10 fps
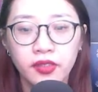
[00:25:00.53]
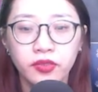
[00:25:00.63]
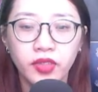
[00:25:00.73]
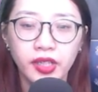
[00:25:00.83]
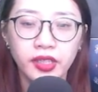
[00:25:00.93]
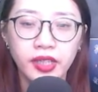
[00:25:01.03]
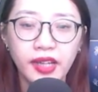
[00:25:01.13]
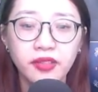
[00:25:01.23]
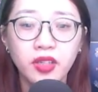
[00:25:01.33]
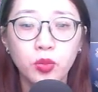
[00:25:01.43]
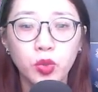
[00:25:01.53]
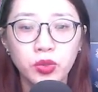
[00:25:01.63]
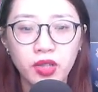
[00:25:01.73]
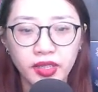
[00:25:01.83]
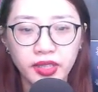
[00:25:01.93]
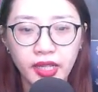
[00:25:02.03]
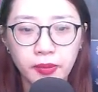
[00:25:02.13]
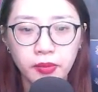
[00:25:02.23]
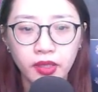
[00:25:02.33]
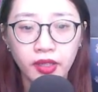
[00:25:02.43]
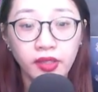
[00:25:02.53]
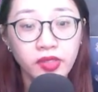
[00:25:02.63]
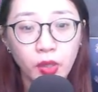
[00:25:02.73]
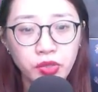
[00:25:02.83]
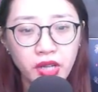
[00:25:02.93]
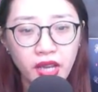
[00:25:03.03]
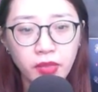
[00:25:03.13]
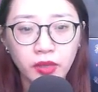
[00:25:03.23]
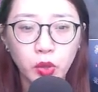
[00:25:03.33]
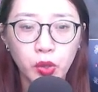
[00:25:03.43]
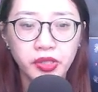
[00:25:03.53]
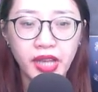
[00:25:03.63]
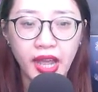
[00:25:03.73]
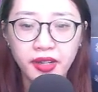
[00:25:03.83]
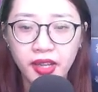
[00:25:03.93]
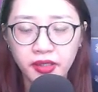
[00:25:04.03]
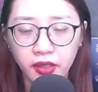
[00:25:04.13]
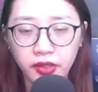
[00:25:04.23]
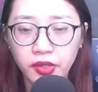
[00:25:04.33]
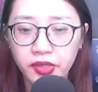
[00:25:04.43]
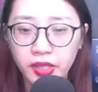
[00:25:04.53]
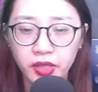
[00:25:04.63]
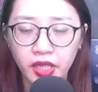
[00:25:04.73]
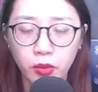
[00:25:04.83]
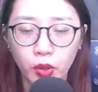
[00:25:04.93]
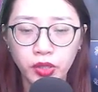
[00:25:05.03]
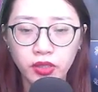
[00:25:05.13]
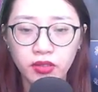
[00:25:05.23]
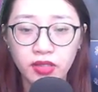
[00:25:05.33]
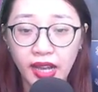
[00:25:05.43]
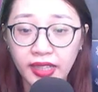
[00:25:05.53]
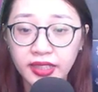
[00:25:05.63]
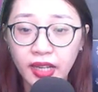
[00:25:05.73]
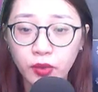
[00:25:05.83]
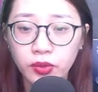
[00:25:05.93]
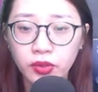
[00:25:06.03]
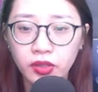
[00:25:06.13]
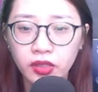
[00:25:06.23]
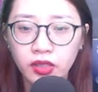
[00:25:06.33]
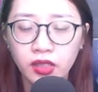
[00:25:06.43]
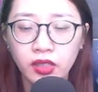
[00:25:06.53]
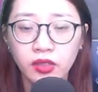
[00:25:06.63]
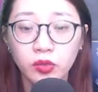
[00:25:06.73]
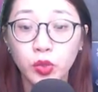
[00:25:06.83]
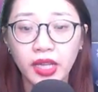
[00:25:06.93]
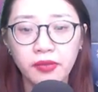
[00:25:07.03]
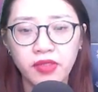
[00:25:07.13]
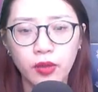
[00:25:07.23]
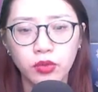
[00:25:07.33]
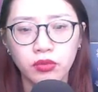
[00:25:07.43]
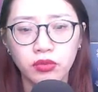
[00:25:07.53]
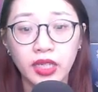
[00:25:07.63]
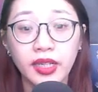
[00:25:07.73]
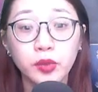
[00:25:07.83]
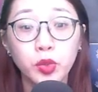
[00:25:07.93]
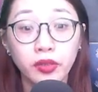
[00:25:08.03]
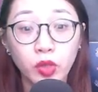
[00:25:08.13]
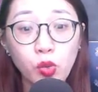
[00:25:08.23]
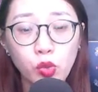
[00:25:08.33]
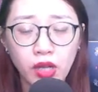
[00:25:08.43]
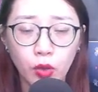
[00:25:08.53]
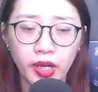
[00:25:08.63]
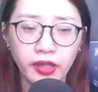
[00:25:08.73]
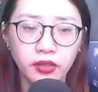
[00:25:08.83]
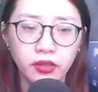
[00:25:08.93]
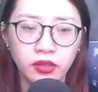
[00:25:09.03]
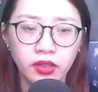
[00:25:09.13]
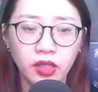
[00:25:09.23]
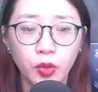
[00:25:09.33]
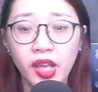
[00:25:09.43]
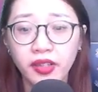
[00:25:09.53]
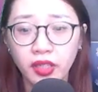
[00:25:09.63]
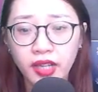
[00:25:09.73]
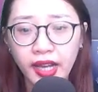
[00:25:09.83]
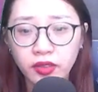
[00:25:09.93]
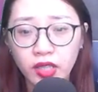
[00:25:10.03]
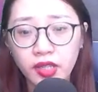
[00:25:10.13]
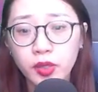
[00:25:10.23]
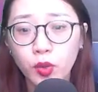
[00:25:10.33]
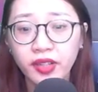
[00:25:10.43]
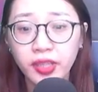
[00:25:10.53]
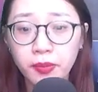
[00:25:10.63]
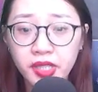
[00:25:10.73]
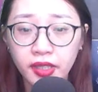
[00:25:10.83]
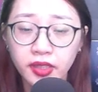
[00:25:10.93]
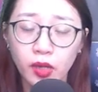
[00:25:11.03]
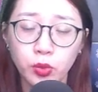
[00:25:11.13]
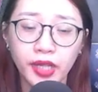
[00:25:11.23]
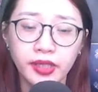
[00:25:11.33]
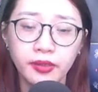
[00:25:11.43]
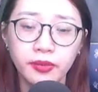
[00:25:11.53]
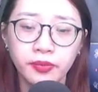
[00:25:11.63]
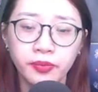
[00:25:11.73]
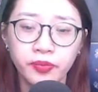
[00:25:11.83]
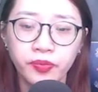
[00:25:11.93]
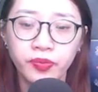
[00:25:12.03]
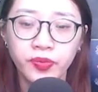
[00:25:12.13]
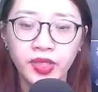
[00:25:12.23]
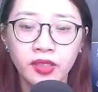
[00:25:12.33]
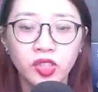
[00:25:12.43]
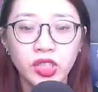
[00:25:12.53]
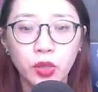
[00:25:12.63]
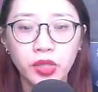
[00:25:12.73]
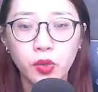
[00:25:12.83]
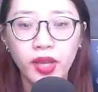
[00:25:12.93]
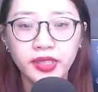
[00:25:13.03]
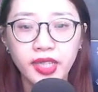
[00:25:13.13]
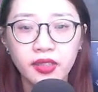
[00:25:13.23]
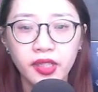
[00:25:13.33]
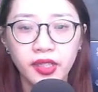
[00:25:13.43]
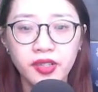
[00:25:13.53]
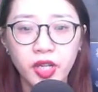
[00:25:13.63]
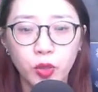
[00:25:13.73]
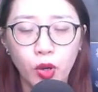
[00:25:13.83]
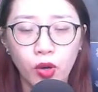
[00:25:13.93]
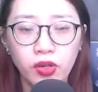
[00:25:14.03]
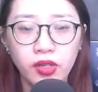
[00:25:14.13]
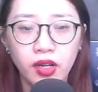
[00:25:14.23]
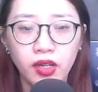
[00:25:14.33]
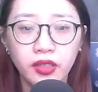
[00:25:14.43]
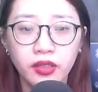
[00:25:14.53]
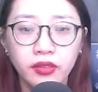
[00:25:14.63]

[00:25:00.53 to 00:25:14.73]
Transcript: Vậy anh không muốn hỏi xem Cháu rể mà tôi đã đề cử cho dịp tiền bối Là ai sao Tôi thèm vào Đây là chuyện tốt của cậu hả Cậu đề cử ai thì liên quan rắm gì tới ông đây Sau khi quan sát kỹ điệu bộ cười